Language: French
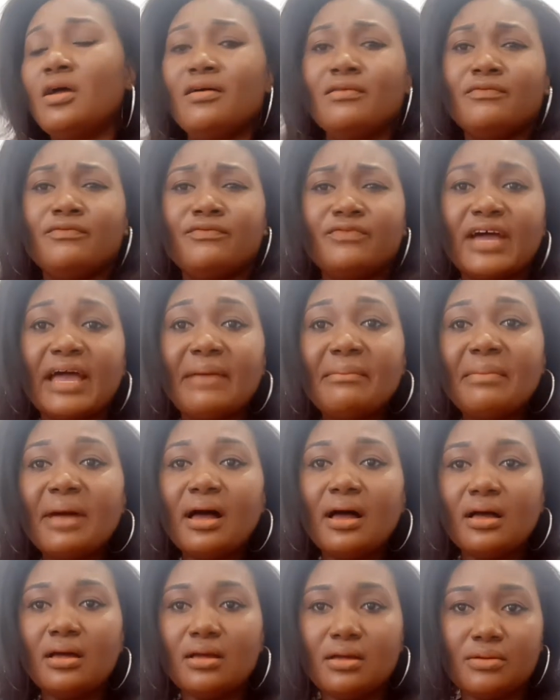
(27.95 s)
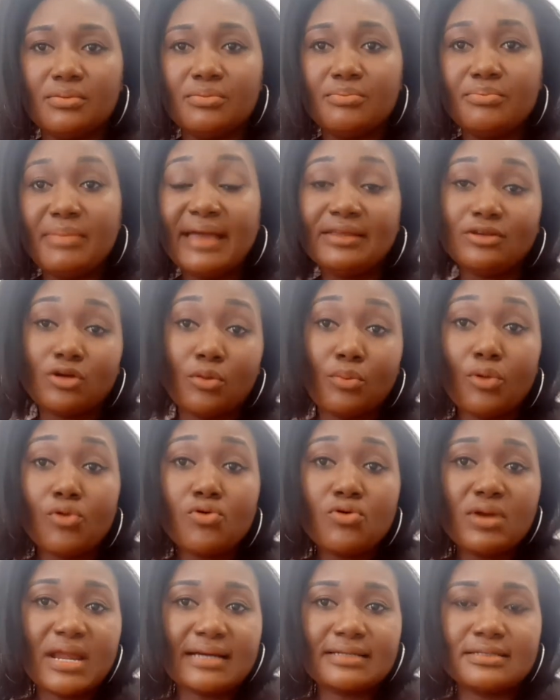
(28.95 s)
vraiment euh, mettre
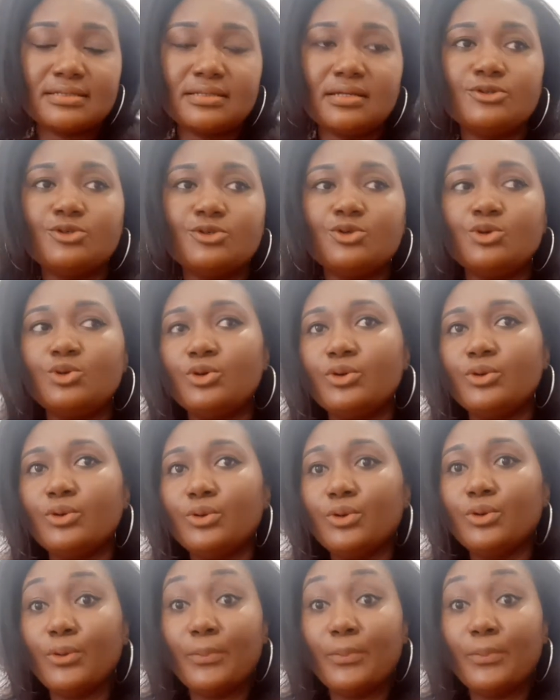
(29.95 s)
beaucoup l'accent sur le,